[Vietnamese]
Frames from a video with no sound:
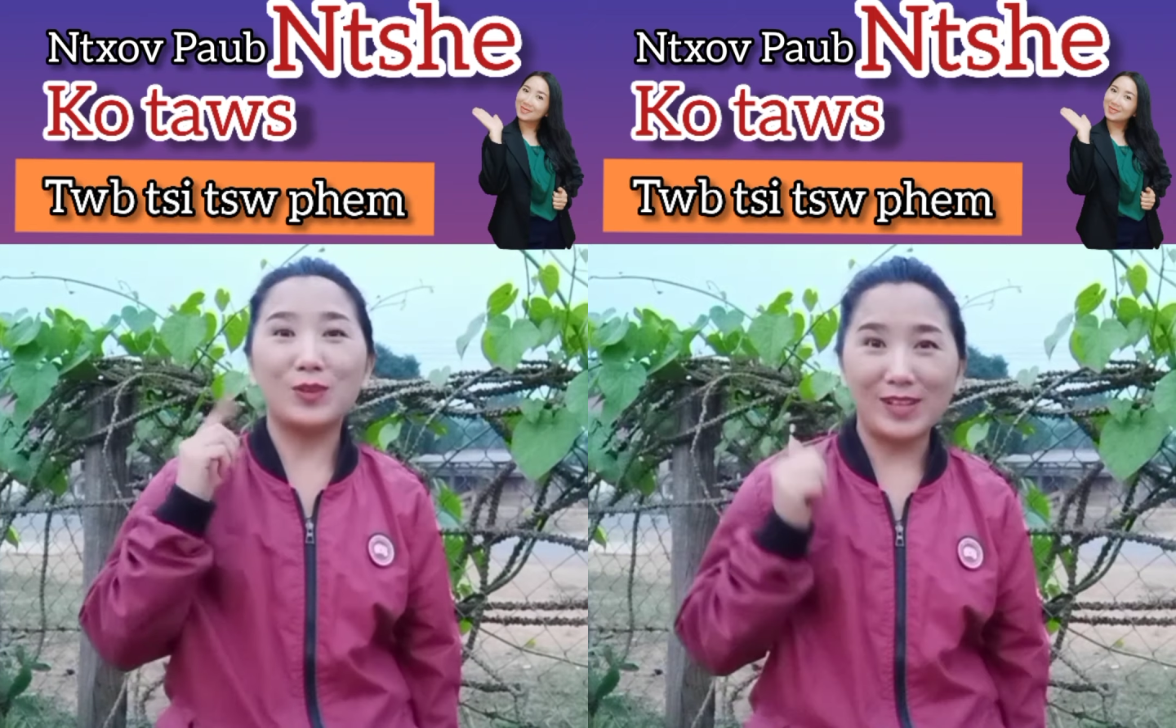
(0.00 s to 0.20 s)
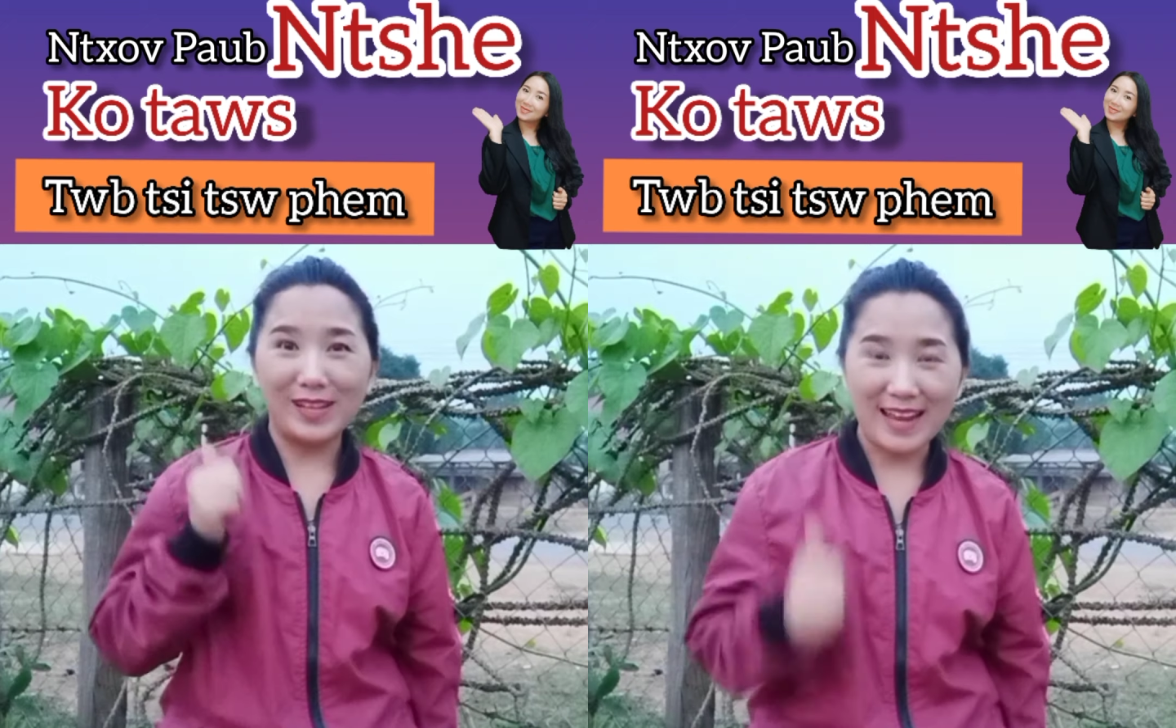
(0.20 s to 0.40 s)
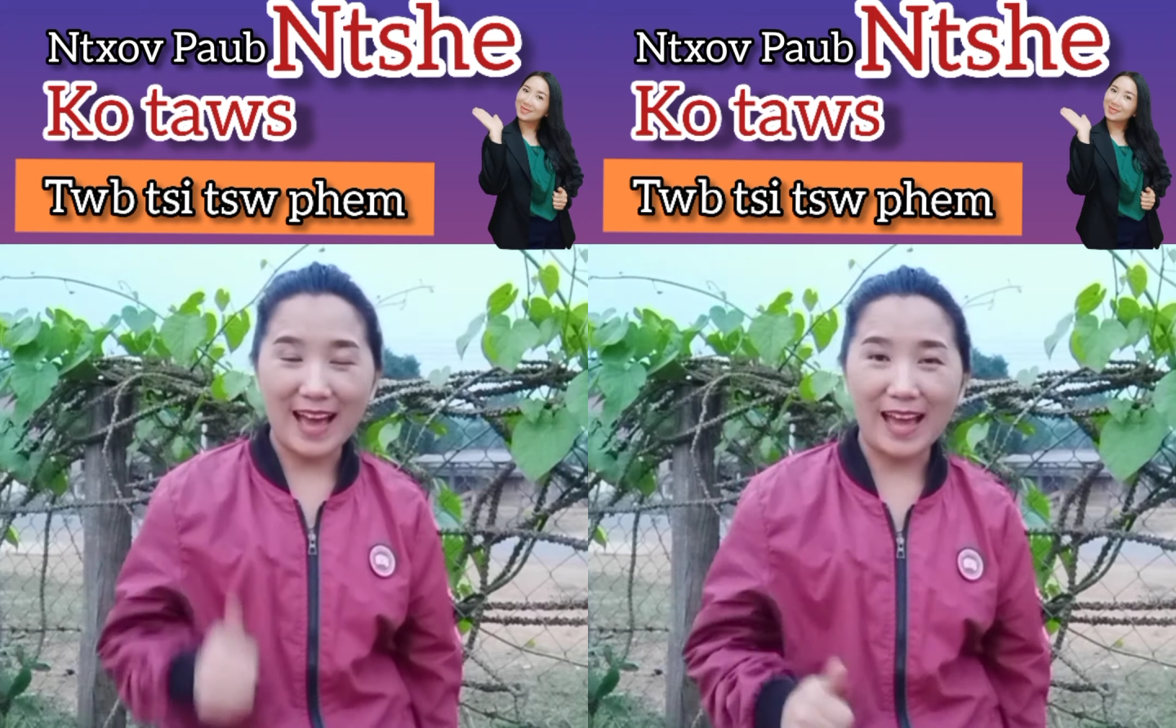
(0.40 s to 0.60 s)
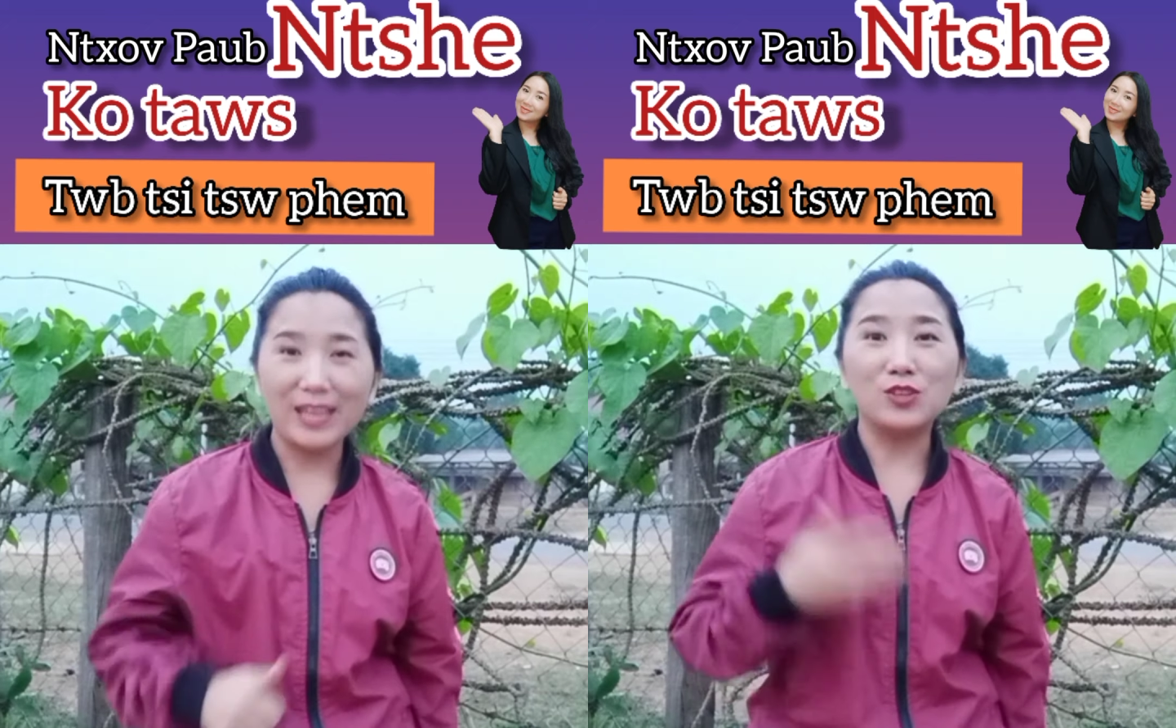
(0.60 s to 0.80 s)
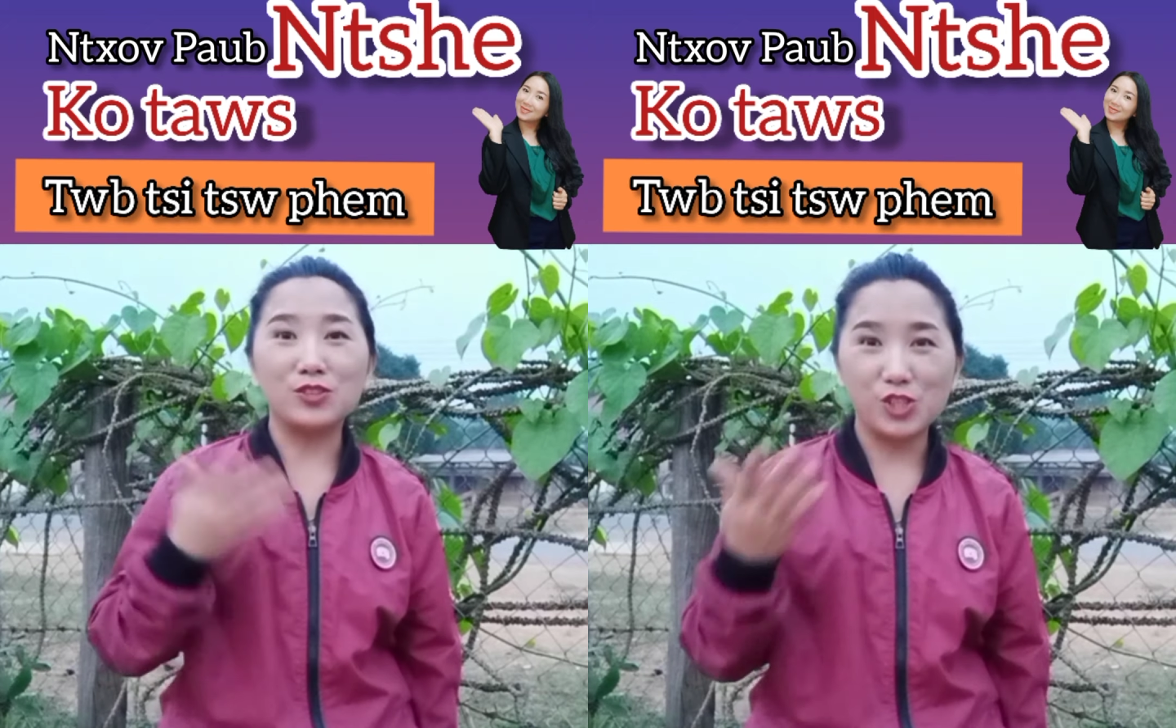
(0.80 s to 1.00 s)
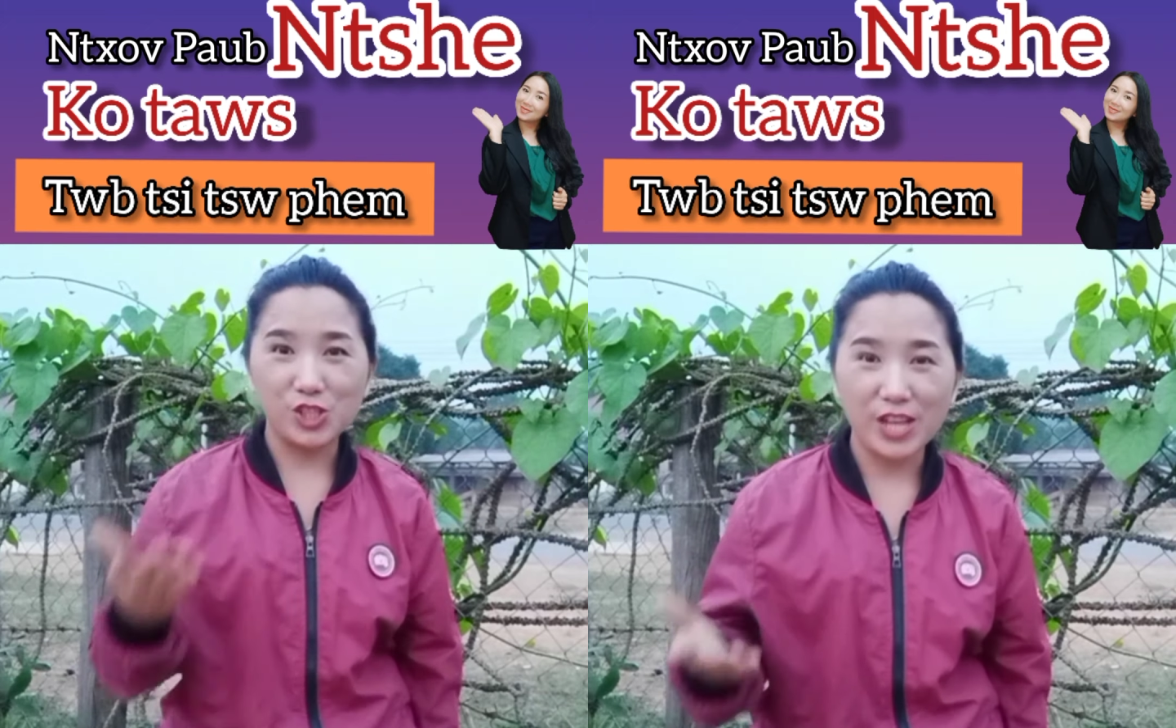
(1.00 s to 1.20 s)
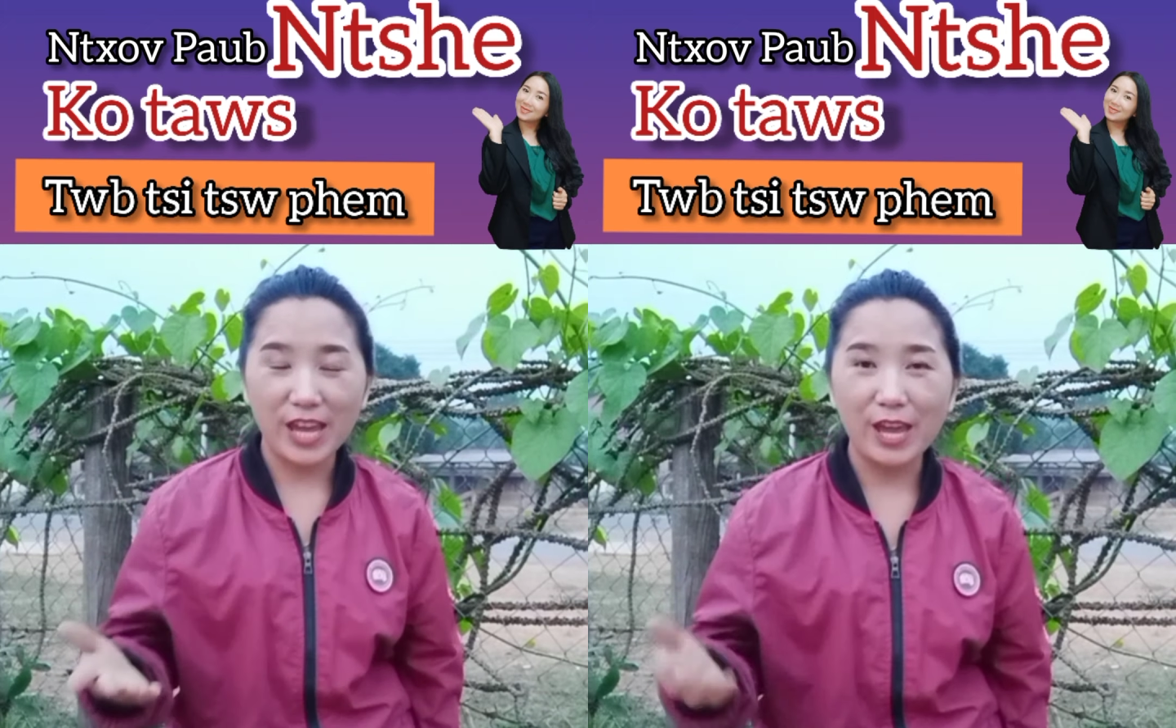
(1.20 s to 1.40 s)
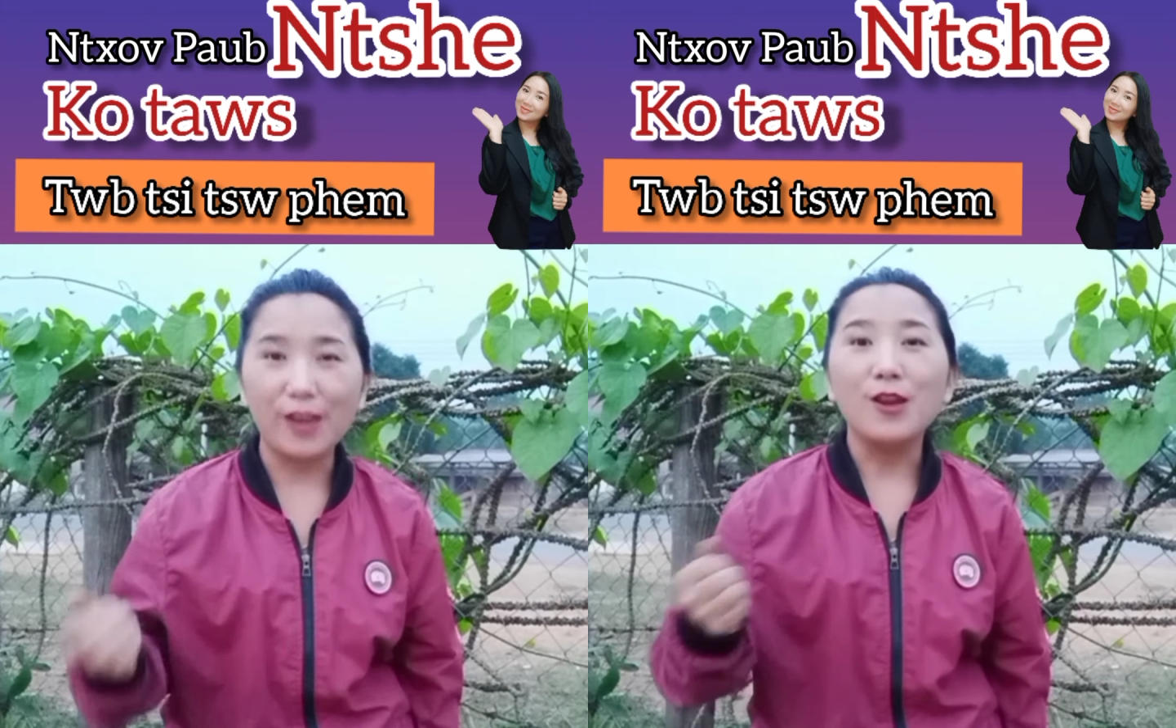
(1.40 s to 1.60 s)
có lái có
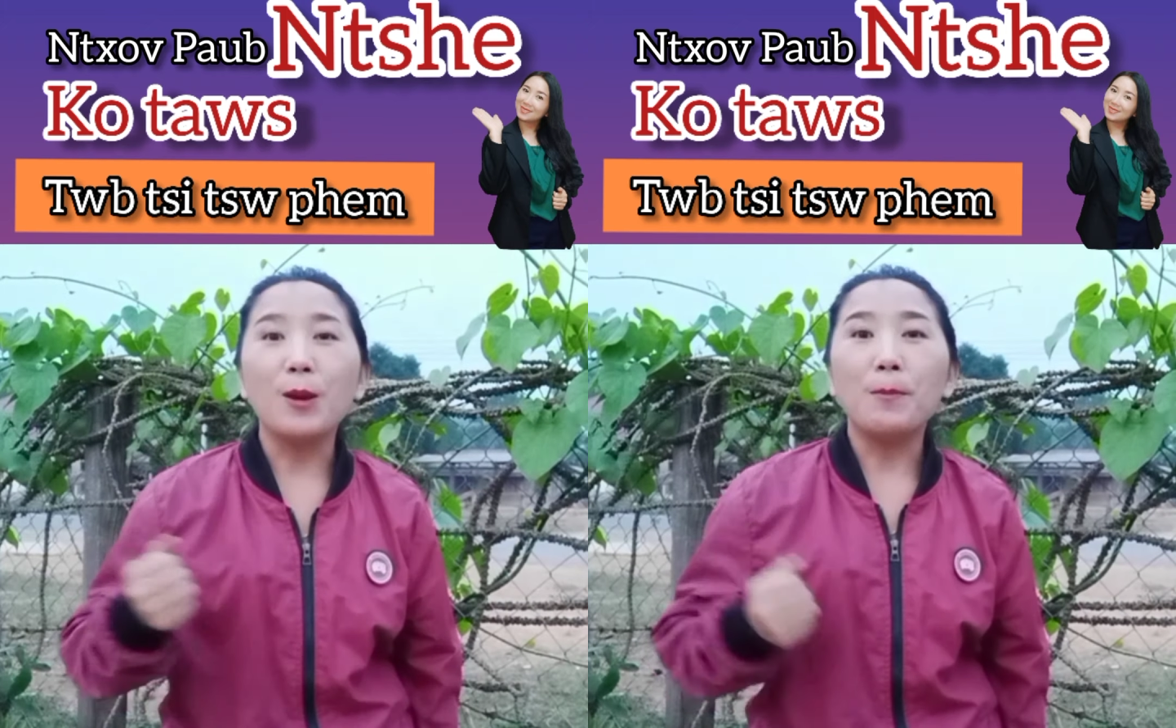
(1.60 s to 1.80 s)
chè